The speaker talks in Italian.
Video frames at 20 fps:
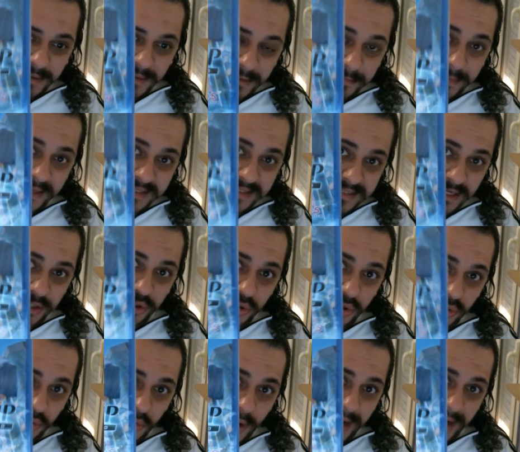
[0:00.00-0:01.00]
per
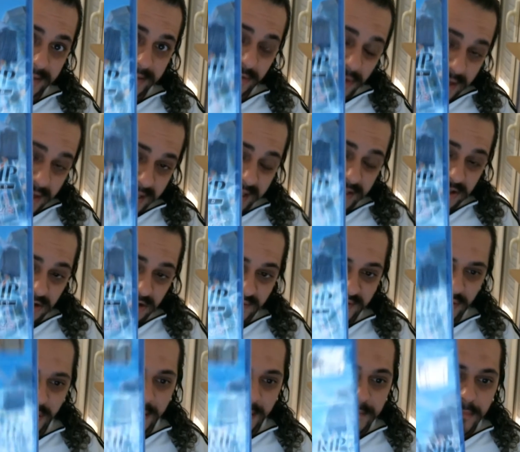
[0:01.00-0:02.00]
PlayStation 4 adesso
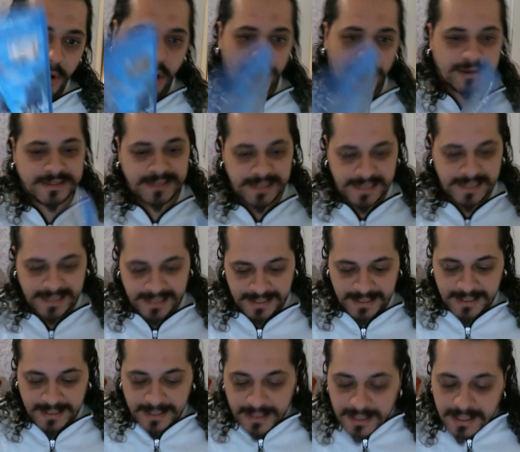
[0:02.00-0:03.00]
farò
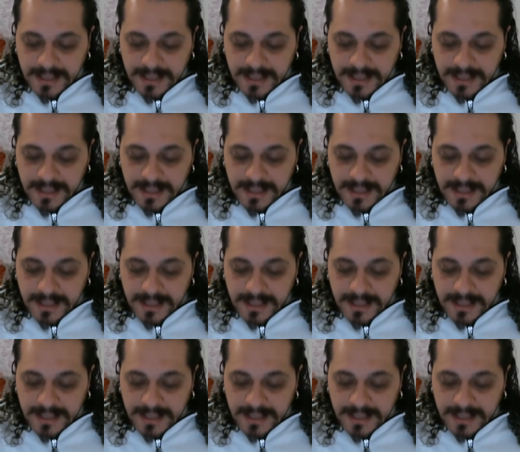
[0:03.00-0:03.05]
l'unboxing